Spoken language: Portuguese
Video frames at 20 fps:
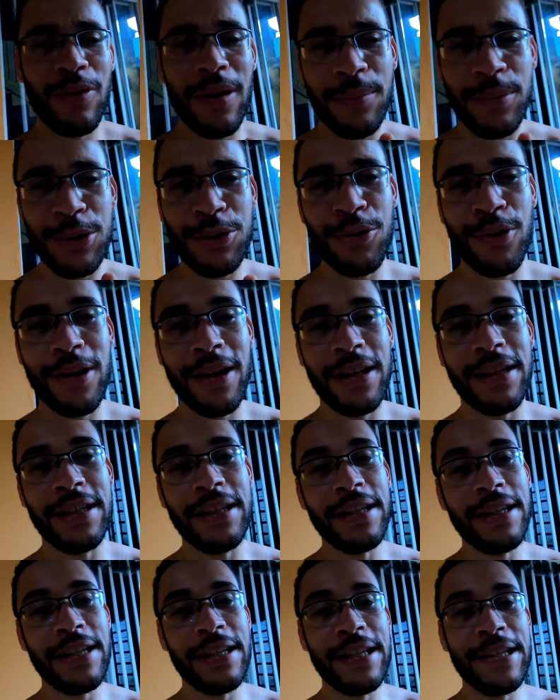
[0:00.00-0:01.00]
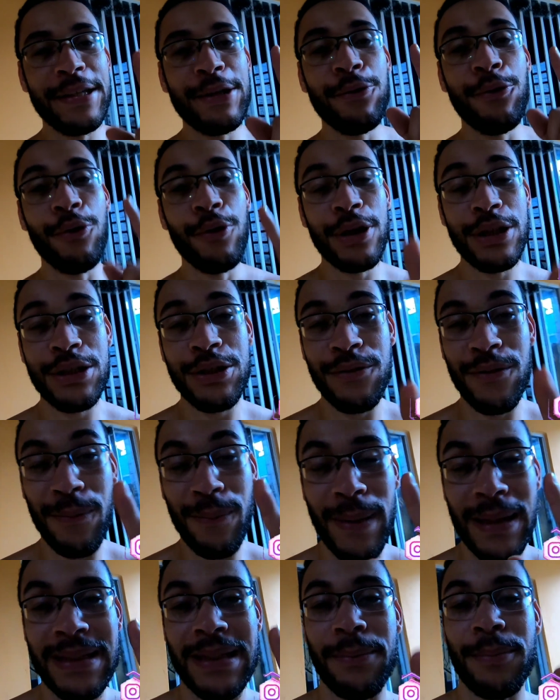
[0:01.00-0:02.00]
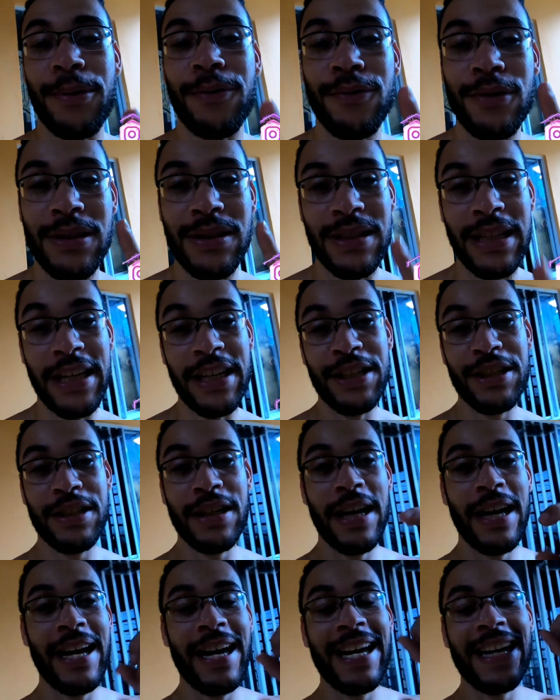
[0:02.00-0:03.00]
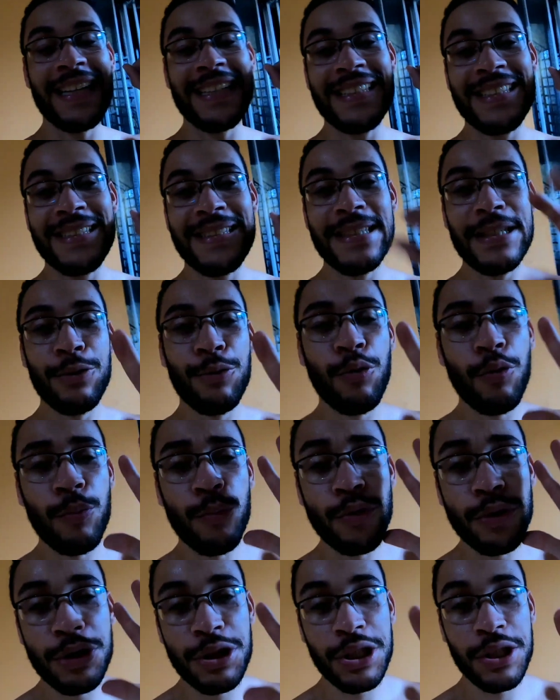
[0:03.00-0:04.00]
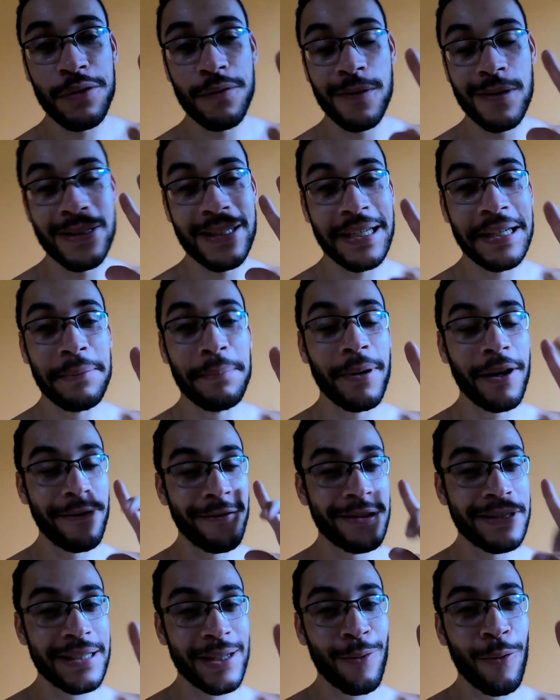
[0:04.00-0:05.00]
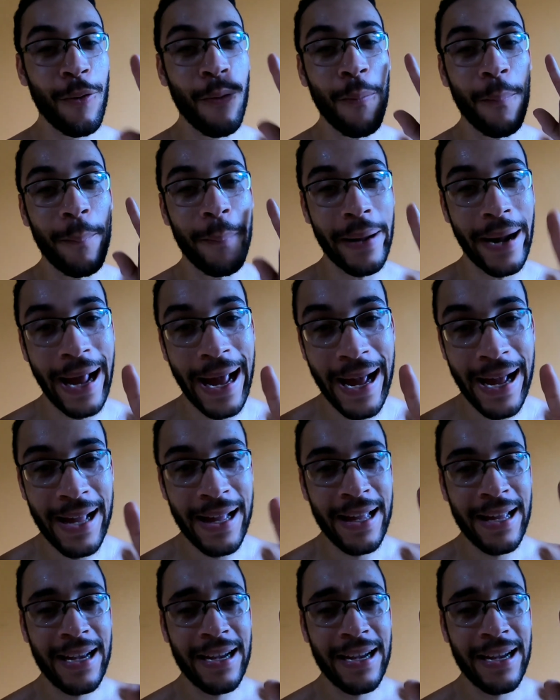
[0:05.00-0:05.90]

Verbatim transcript: com a bichona aqui E hoje vou passar para vocês cinco motivos aí para você comprar